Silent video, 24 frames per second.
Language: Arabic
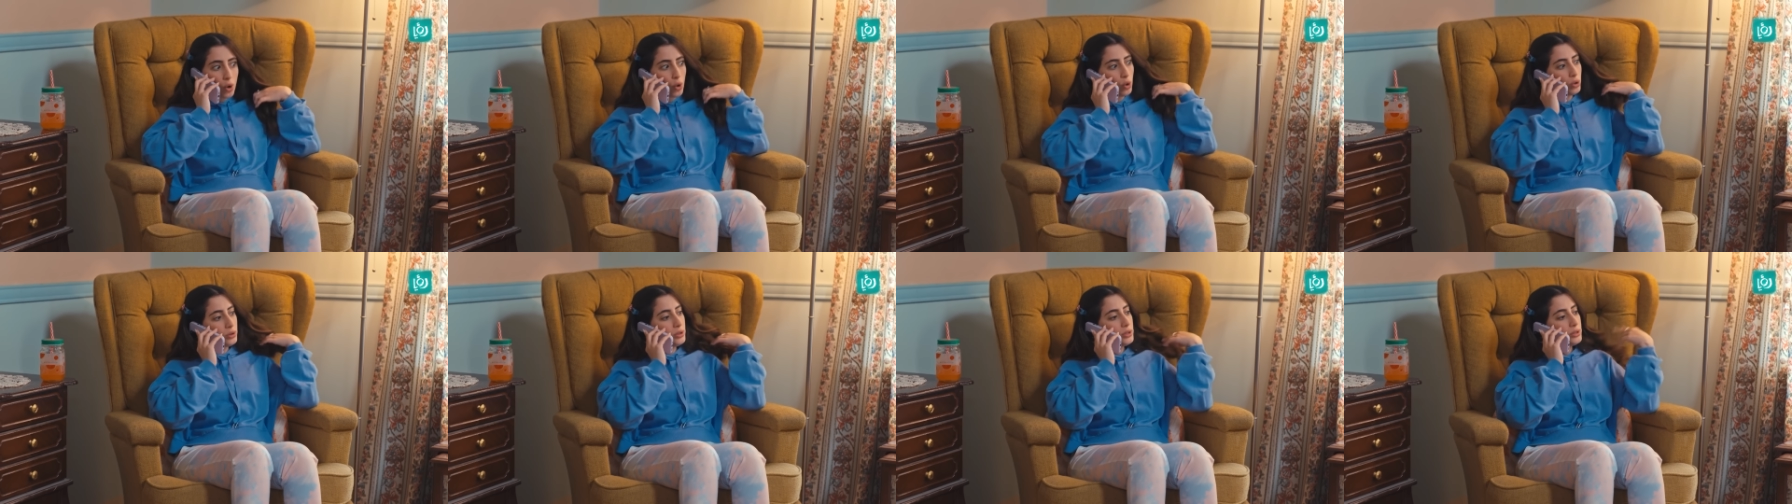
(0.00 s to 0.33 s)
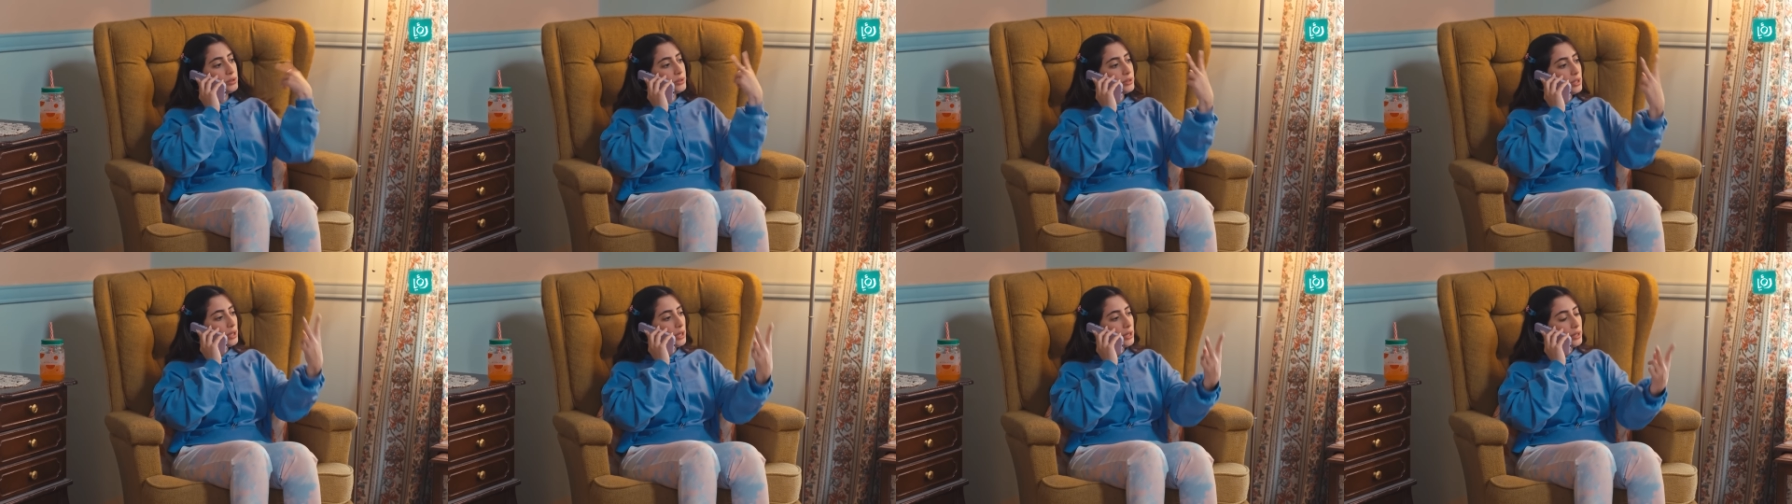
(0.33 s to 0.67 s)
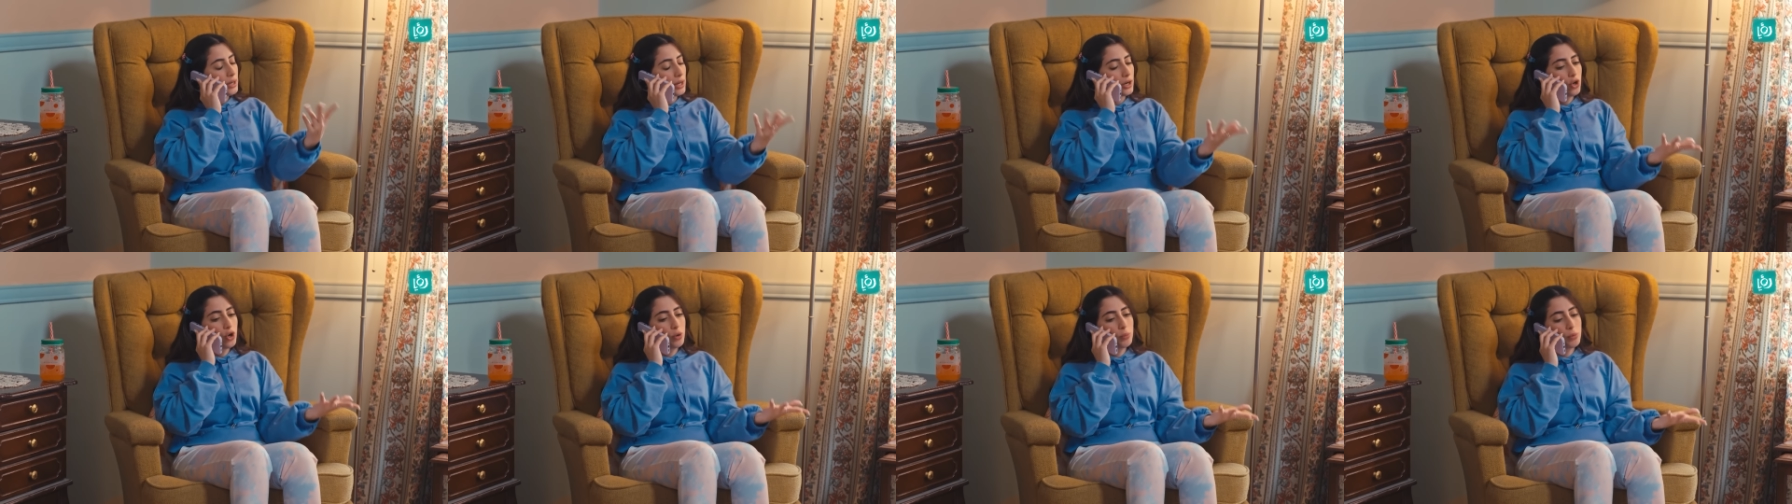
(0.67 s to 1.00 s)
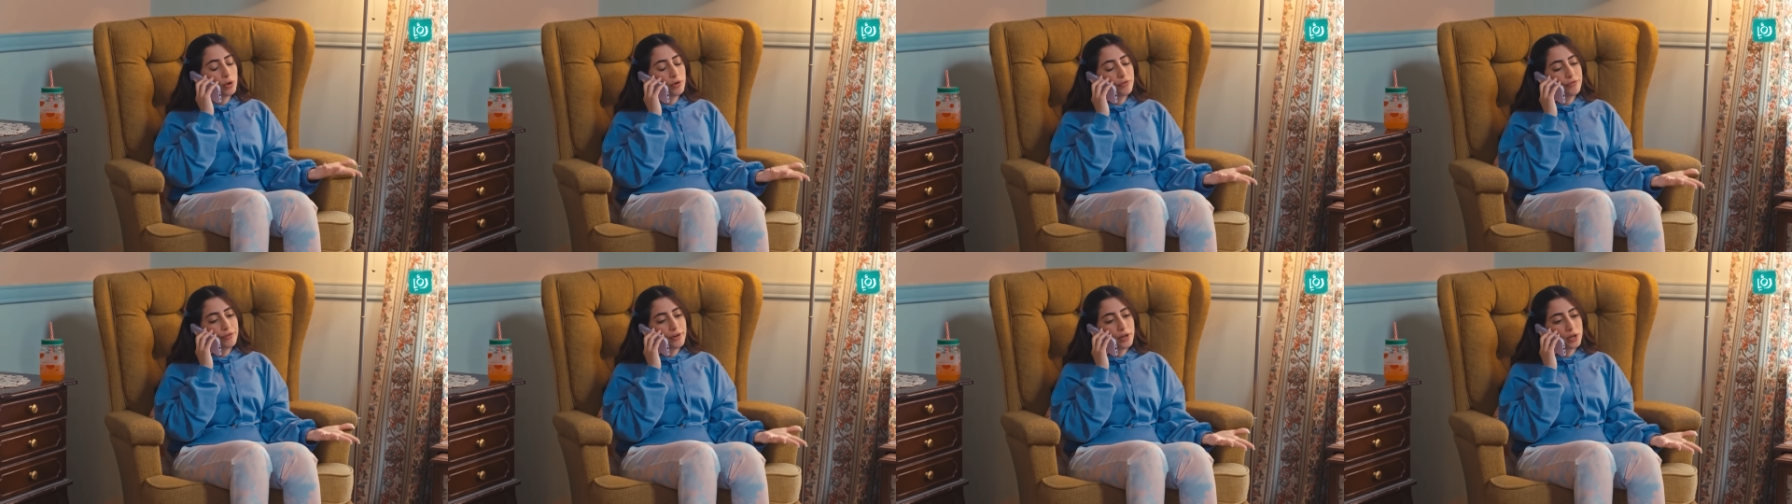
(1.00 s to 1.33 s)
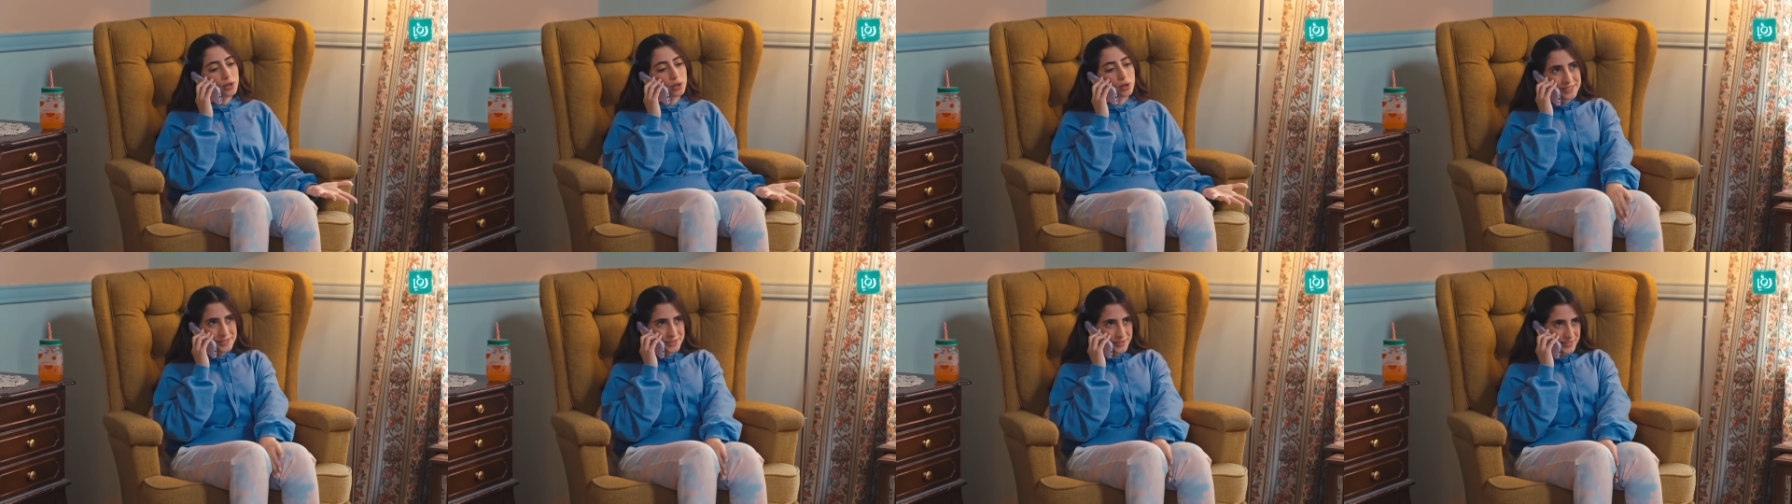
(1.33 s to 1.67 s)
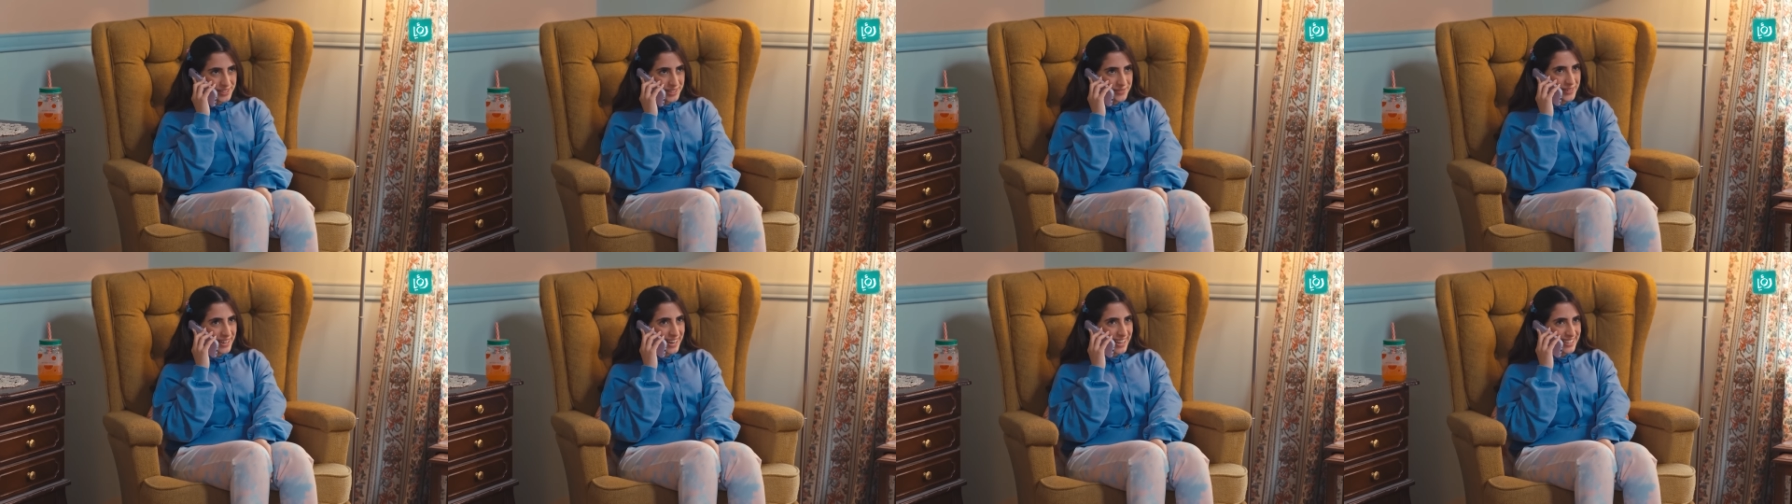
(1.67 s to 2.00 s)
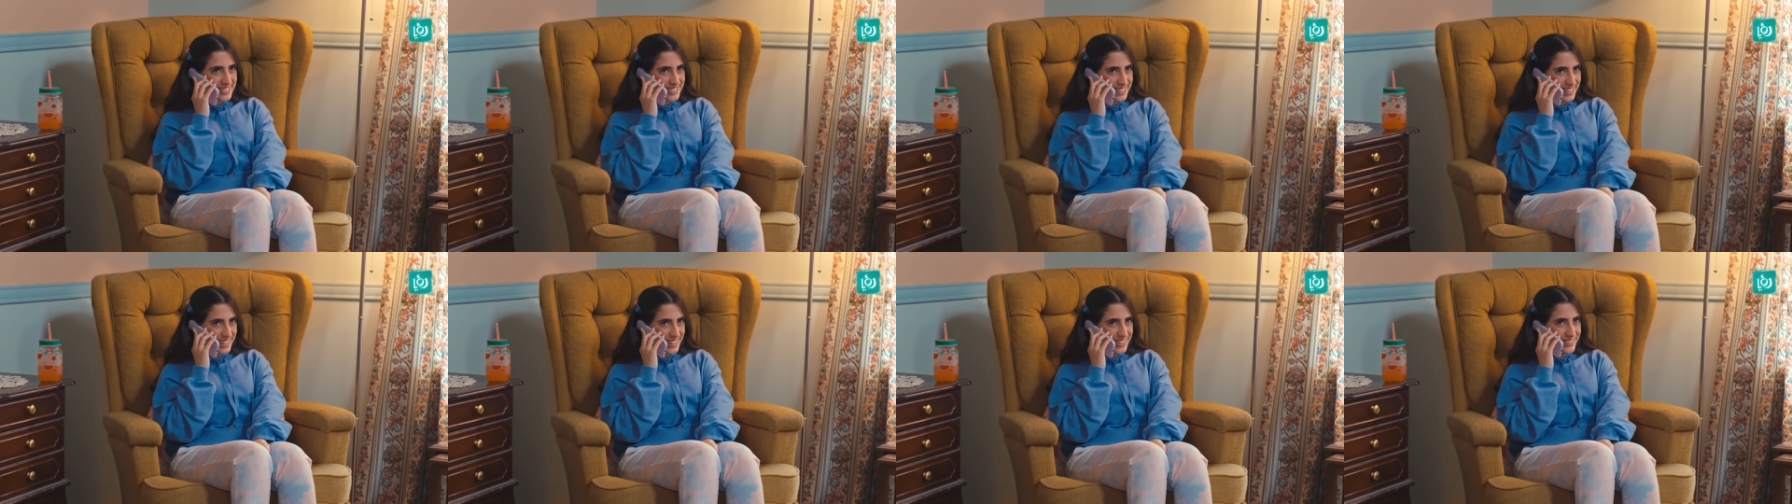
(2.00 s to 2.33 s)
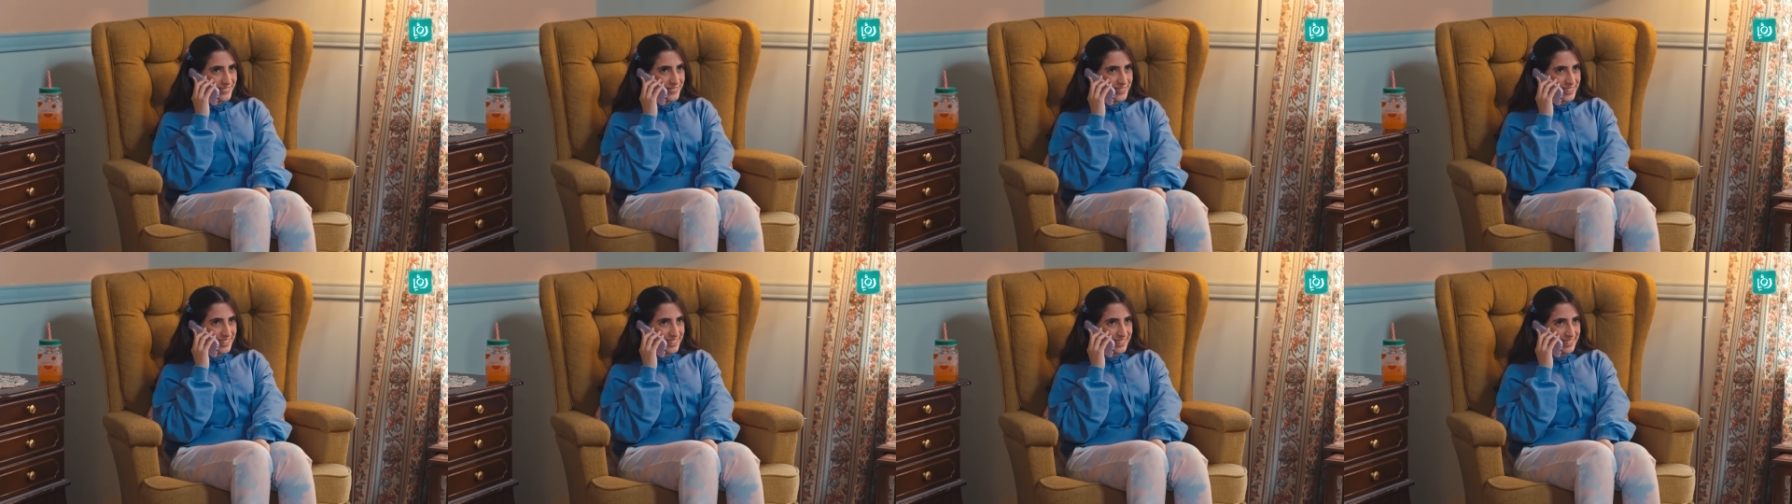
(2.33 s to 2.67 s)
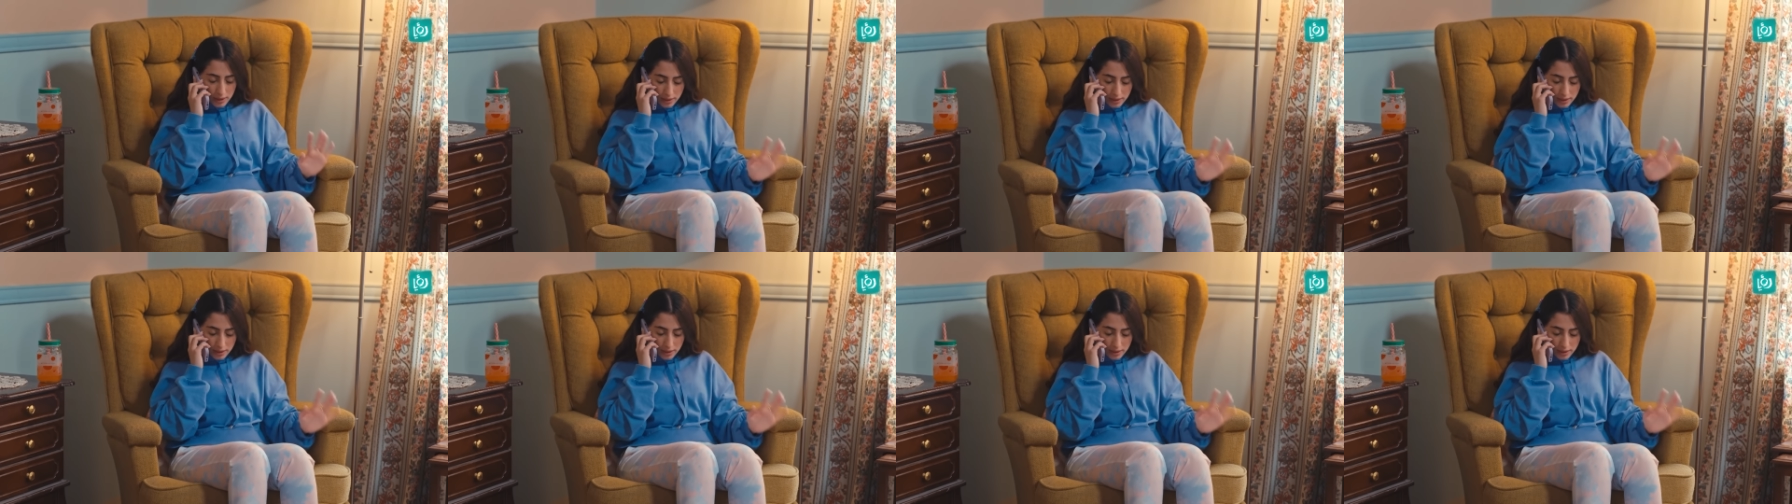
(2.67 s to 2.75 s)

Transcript: خذي اثنين عليهم اوفر شفت البلايز الحلوين؟